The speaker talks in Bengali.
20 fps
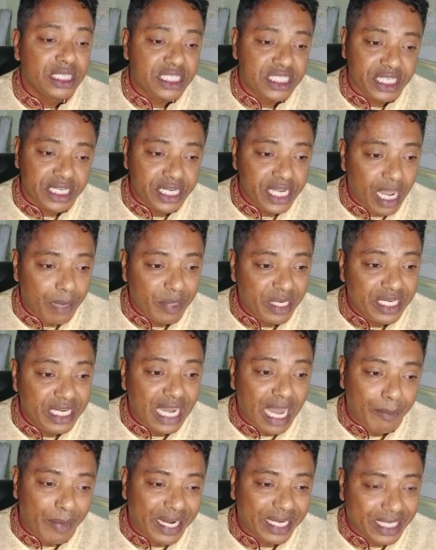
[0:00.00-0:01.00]
স্টেডিয়ামে
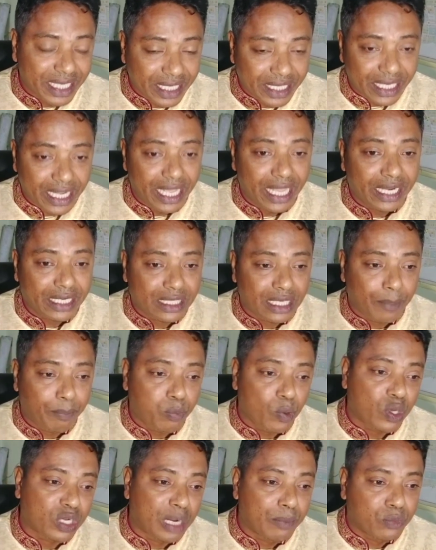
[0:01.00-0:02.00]
নীলা মার্কেট একটা
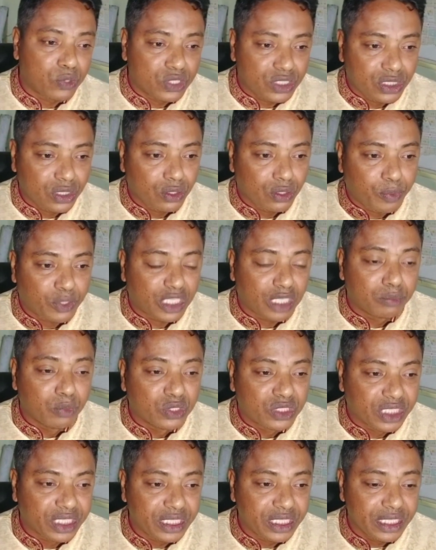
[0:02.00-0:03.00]
প্রোগ্রাম করেছিল
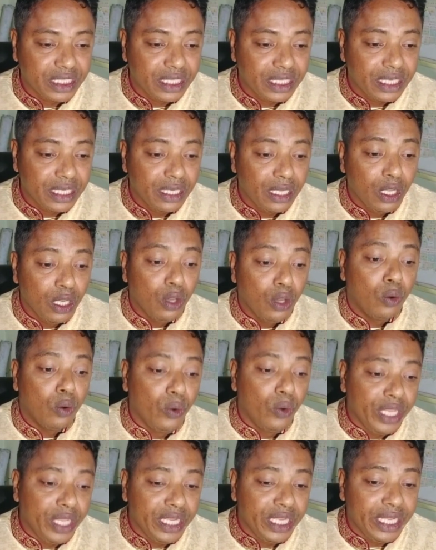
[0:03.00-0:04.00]
প্রধানমন্ত্রী
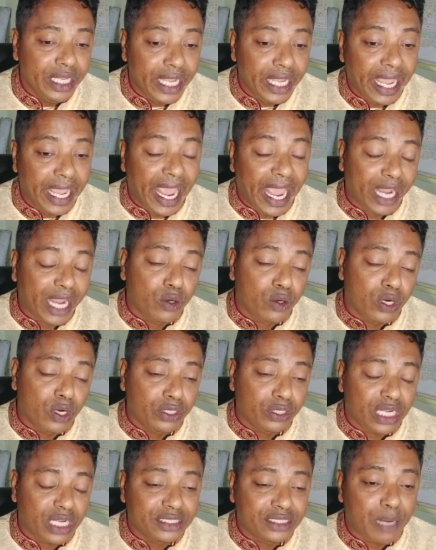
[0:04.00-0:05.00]
উনি এক
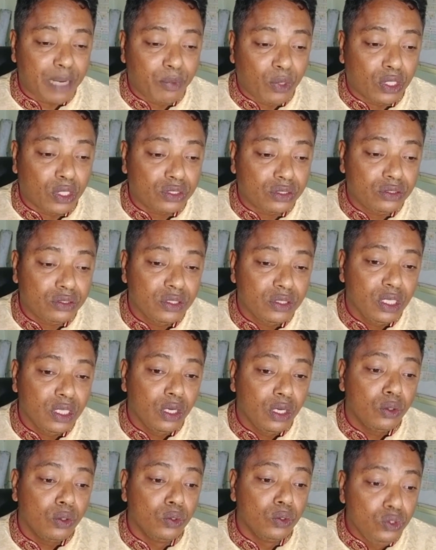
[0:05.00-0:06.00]
ঘন্টা যাবৎ
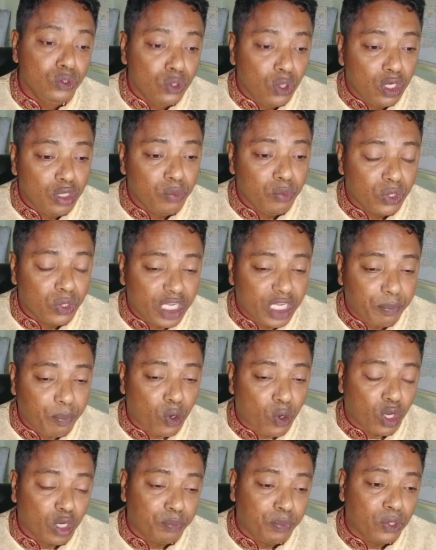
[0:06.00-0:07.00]
উন্নয়নমুখী
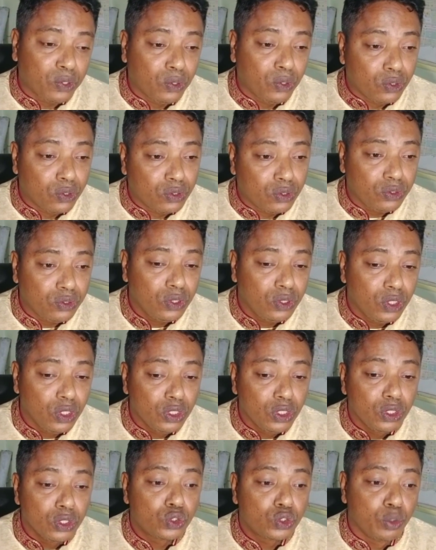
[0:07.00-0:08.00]
প্রকল্পগুলোর
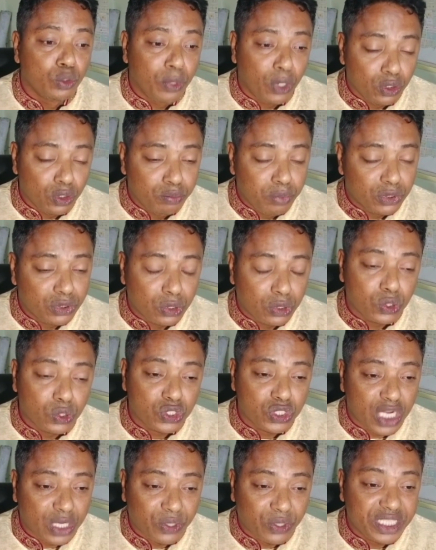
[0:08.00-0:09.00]
শুভ উদ্বোধন
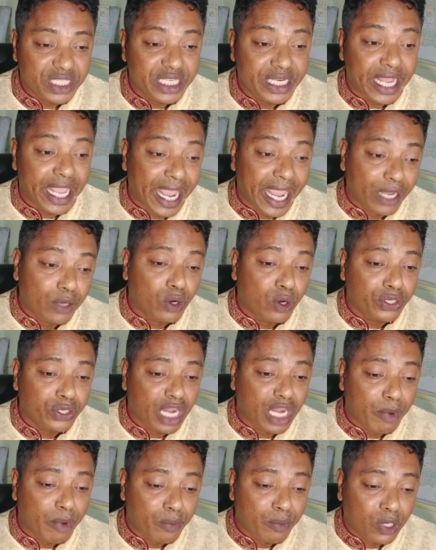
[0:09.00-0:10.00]
ঘোষণা করেছেন এক
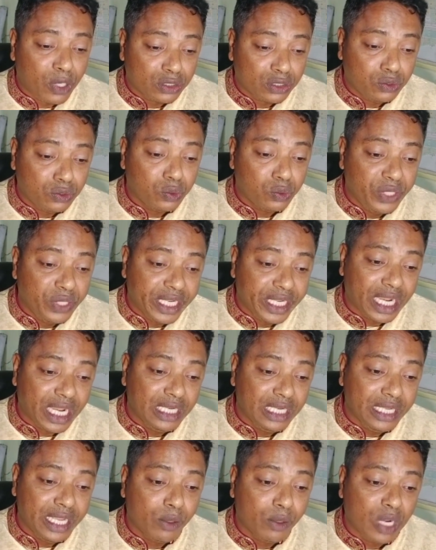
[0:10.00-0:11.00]
ঘন্টা বাবদ উনি
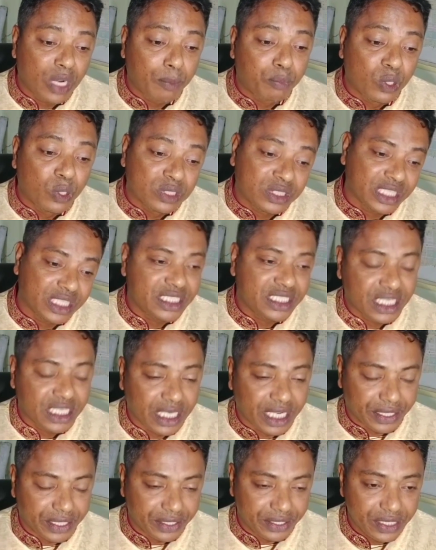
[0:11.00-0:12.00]
খালি এগুলো বলতেই
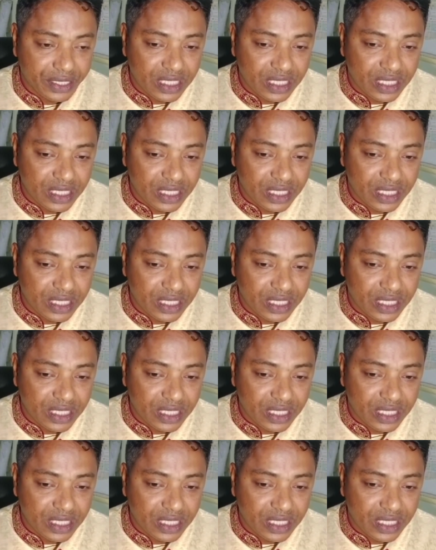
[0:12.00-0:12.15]
ছিলেন